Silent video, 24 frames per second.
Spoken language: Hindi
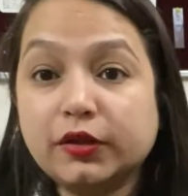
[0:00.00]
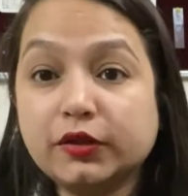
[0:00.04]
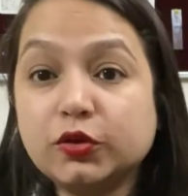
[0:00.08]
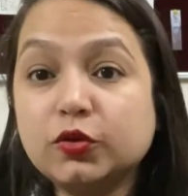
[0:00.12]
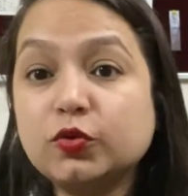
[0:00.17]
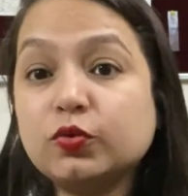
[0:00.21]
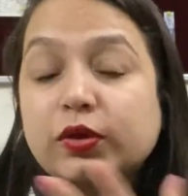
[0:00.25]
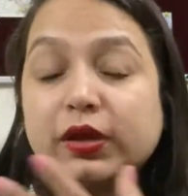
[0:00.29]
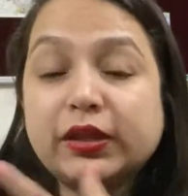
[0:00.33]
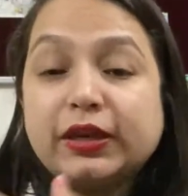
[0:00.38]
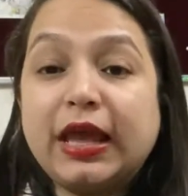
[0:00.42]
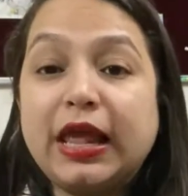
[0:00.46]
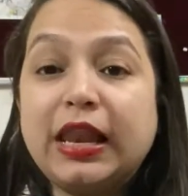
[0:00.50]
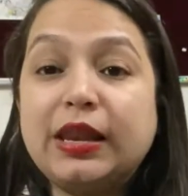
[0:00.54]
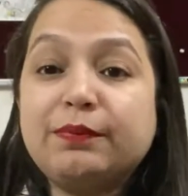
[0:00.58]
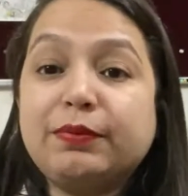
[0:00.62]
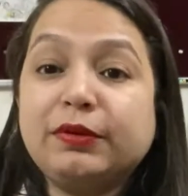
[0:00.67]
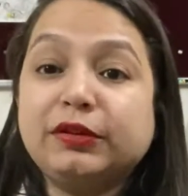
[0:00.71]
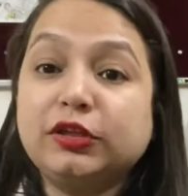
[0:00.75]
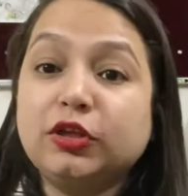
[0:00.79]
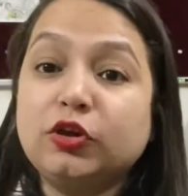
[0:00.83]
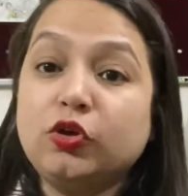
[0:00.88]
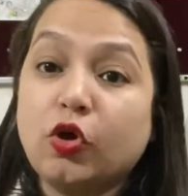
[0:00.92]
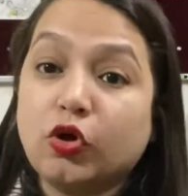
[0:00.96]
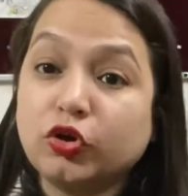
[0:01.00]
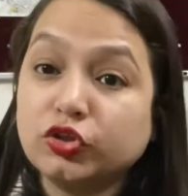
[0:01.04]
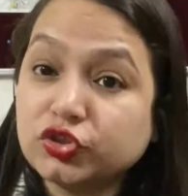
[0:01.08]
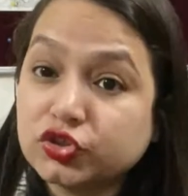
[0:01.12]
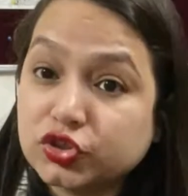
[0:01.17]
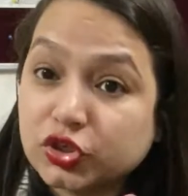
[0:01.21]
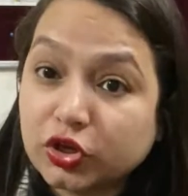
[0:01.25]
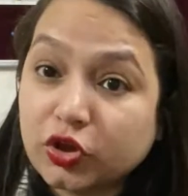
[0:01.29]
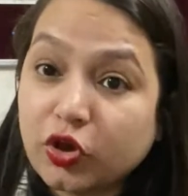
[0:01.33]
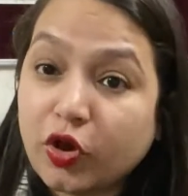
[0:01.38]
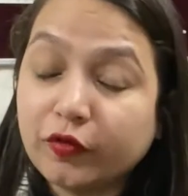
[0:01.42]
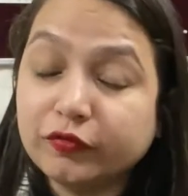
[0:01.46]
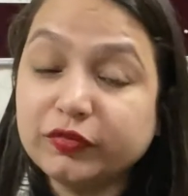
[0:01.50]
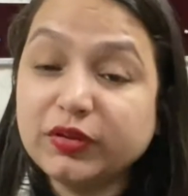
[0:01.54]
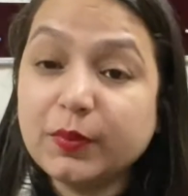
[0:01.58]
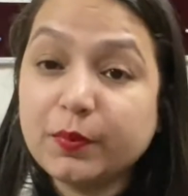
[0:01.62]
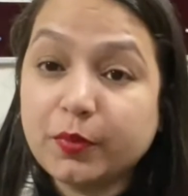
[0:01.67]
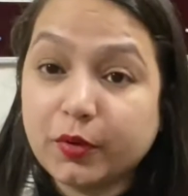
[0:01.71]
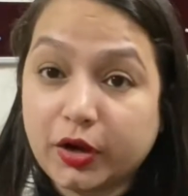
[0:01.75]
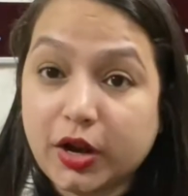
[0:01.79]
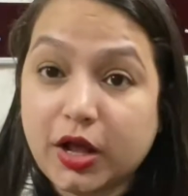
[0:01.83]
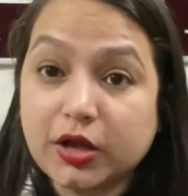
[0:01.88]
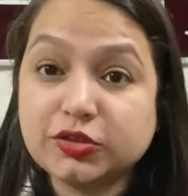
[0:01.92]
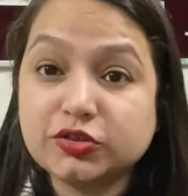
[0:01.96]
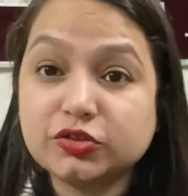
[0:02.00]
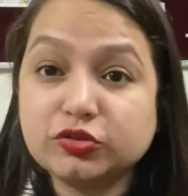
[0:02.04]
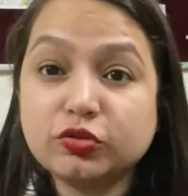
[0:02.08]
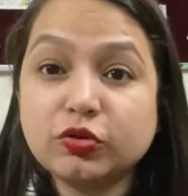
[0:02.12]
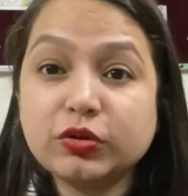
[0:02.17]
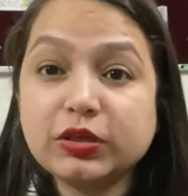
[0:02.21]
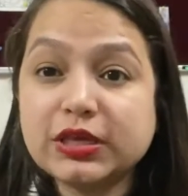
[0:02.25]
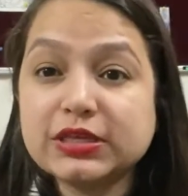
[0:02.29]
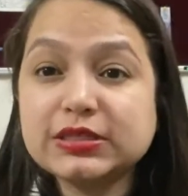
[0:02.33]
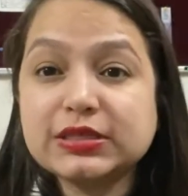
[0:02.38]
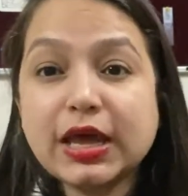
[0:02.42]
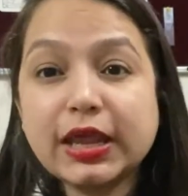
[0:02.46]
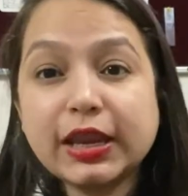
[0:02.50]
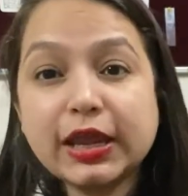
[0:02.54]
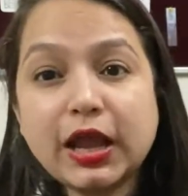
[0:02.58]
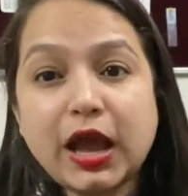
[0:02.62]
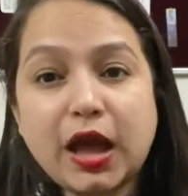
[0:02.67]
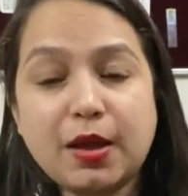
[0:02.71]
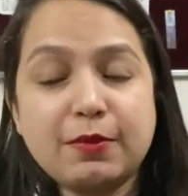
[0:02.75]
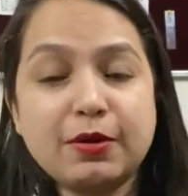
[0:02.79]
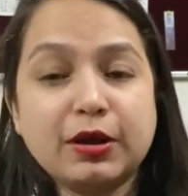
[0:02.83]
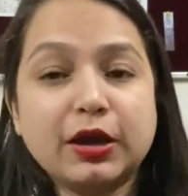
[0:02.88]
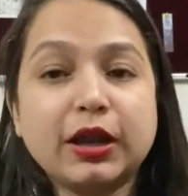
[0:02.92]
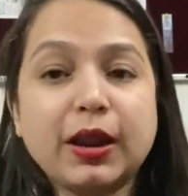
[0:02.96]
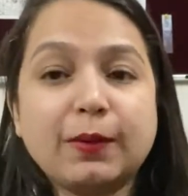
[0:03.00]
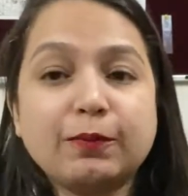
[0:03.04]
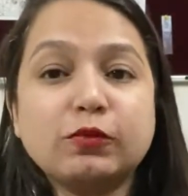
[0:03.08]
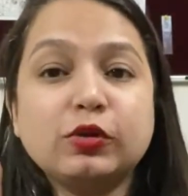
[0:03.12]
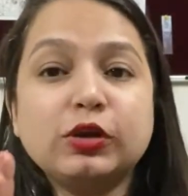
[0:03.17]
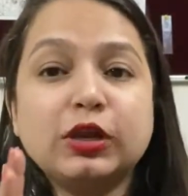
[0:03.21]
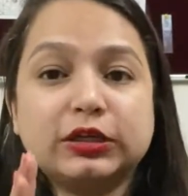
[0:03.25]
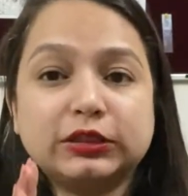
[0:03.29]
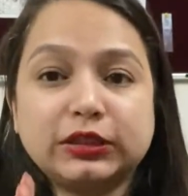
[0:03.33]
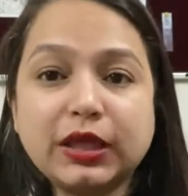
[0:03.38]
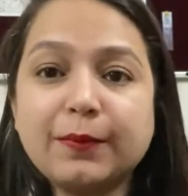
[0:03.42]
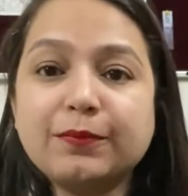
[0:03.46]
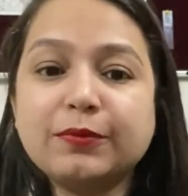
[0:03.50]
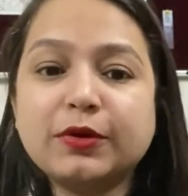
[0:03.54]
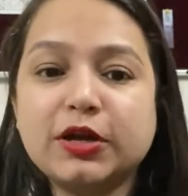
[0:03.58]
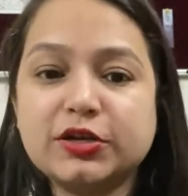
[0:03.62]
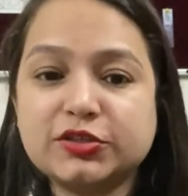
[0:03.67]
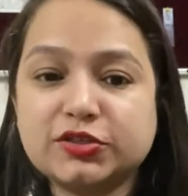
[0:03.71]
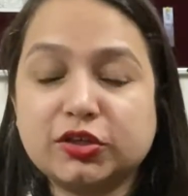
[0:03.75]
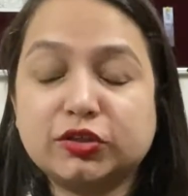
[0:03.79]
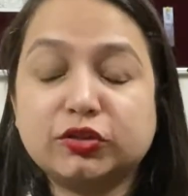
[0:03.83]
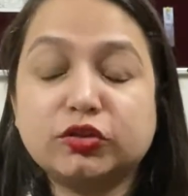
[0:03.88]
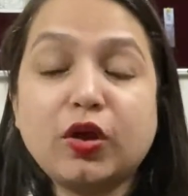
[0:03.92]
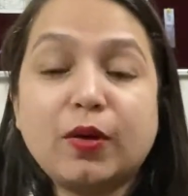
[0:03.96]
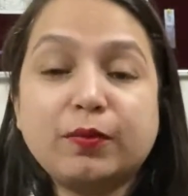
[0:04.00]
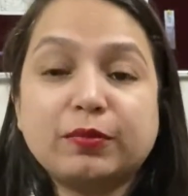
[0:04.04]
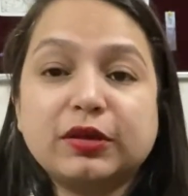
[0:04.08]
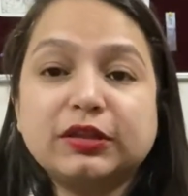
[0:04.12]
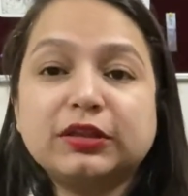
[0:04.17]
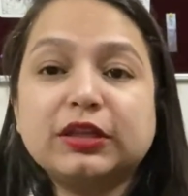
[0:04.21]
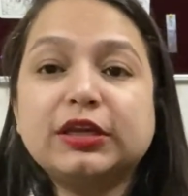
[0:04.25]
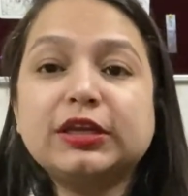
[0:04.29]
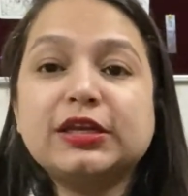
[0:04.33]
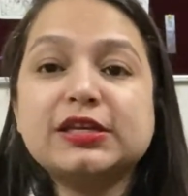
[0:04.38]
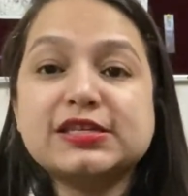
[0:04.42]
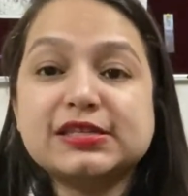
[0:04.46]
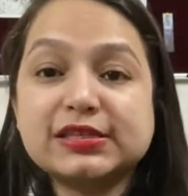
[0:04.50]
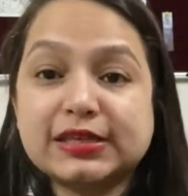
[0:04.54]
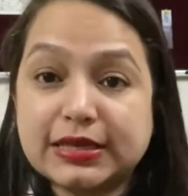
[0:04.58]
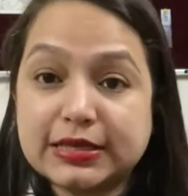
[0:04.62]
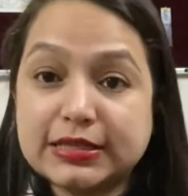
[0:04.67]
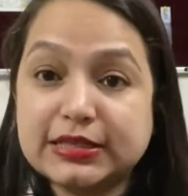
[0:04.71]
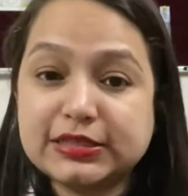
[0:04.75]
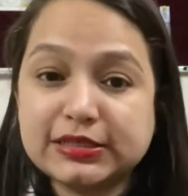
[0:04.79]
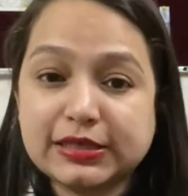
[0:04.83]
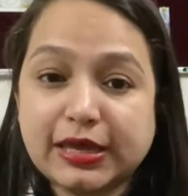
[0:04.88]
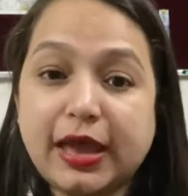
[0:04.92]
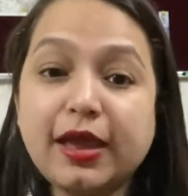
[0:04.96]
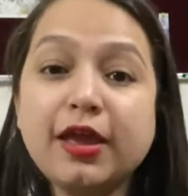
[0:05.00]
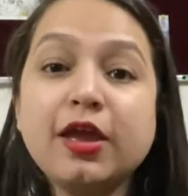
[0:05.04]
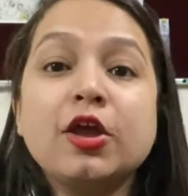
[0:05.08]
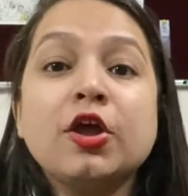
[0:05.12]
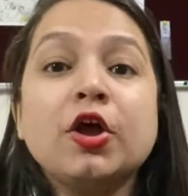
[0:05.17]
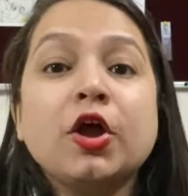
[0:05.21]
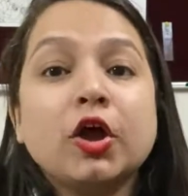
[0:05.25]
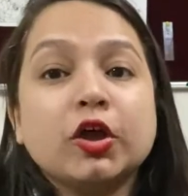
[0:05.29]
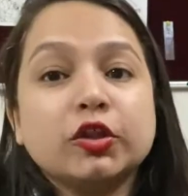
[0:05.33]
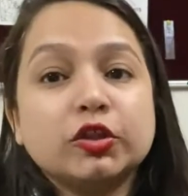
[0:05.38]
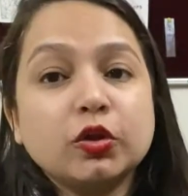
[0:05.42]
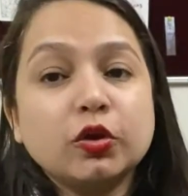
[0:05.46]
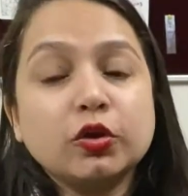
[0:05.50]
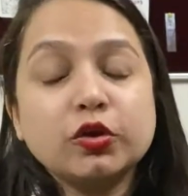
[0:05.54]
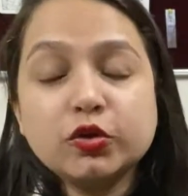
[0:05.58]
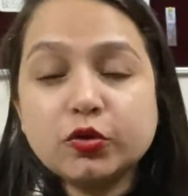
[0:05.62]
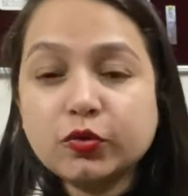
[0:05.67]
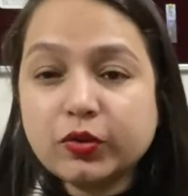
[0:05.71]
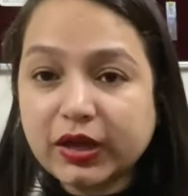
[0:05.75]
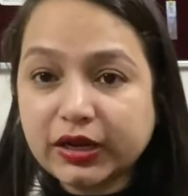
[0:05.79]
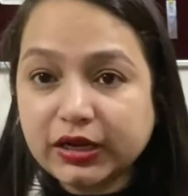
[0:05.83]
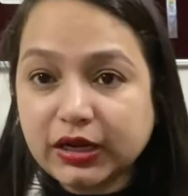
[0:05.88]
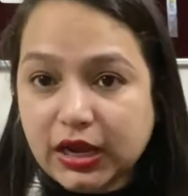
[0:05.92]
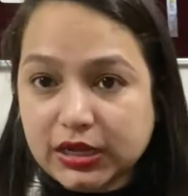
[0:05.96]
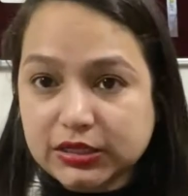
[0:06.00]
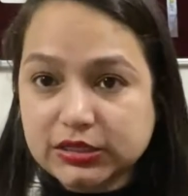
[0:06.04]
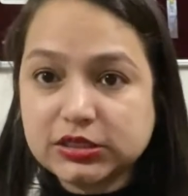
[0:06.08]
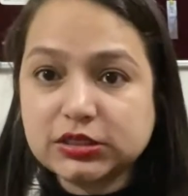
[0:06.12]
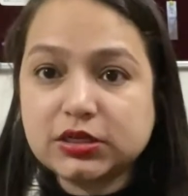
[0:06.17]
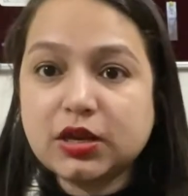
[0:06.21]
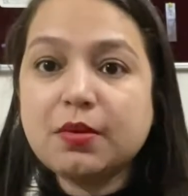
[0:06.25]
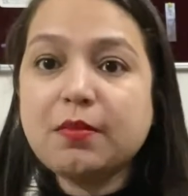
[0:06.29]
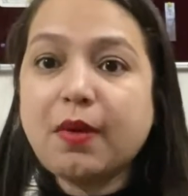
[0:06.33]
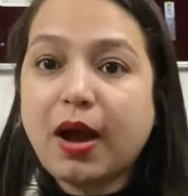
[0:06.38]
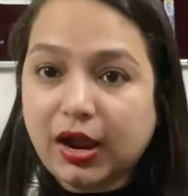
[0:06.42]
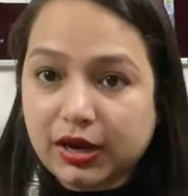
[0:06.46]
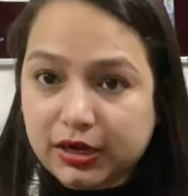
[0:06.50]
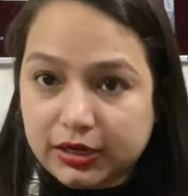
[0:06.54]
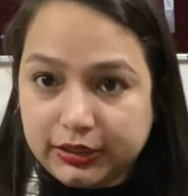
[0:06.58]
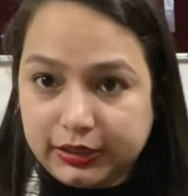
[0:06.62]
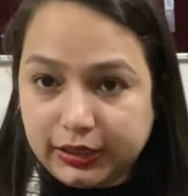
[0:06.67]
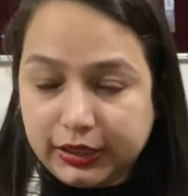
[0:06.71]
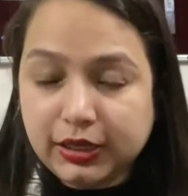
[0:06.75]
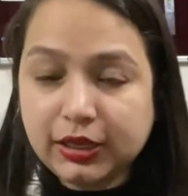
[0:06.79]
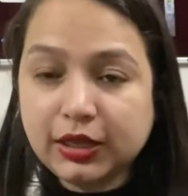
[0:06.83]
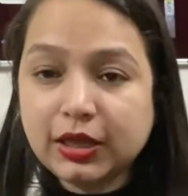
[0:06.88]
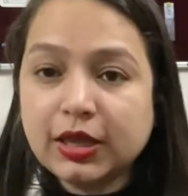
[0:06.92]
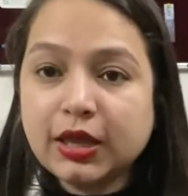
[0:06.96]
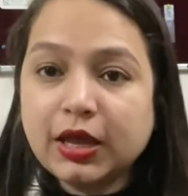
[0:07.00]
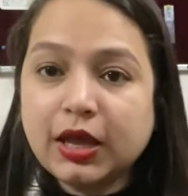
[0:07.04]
यू कैन हेल्प इन द लॉन्चिंग ऑफ द प्रोडक्ट्स तो ये सारे काम अगर आपको लगता है आप कर सकते हो आपके अंदर ये स्किल्स है तो यू कैन कंसिडर मार्केटिंग